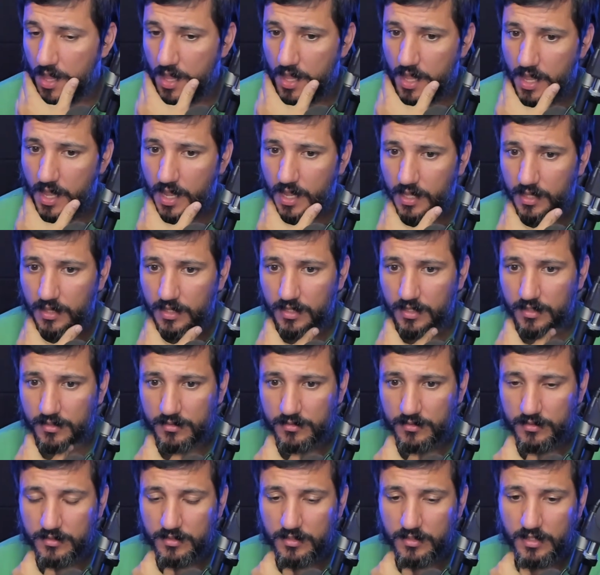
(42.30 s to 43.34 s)
Ela,
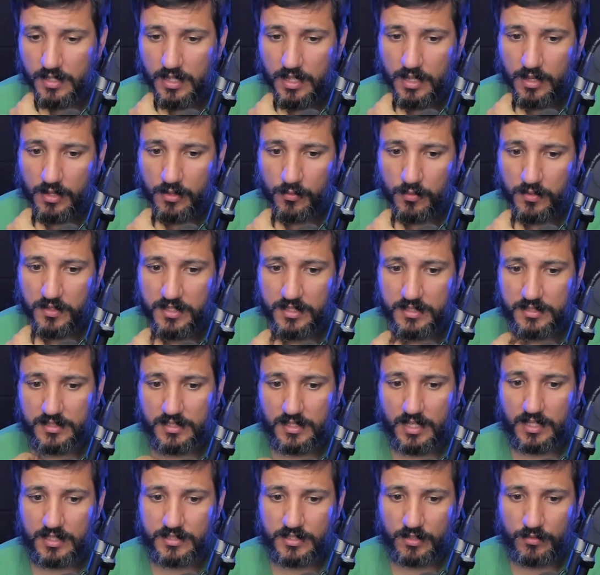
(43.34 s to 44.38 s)
é, conhe...
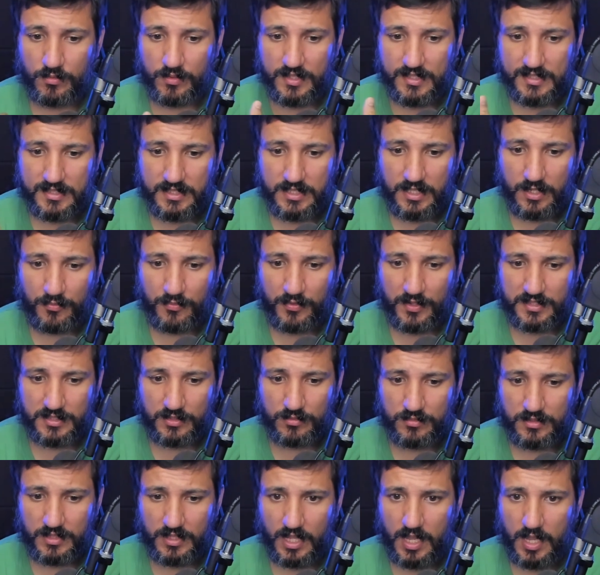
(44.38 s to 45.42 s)
ela já conhecia fazia
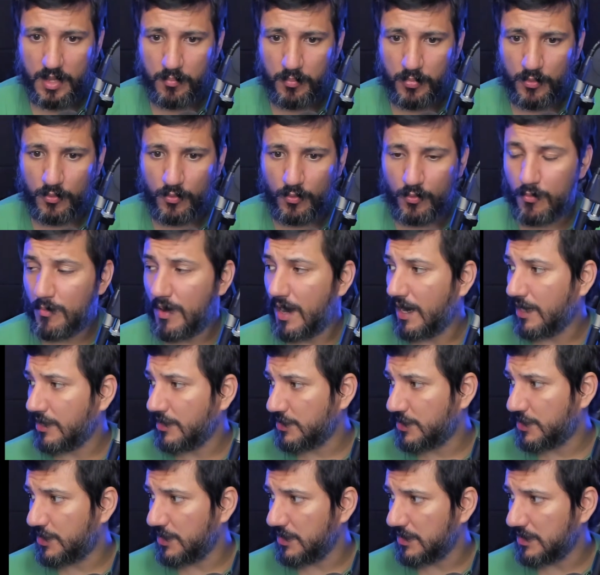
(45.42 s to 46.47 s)
um tempo uma
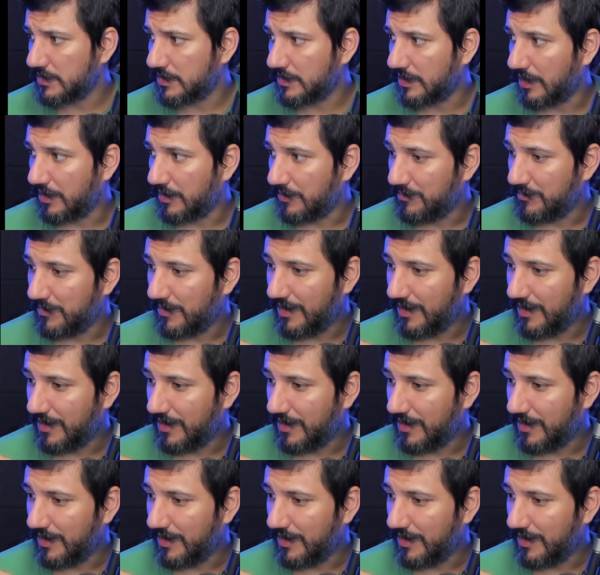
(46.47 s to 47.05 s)
artista.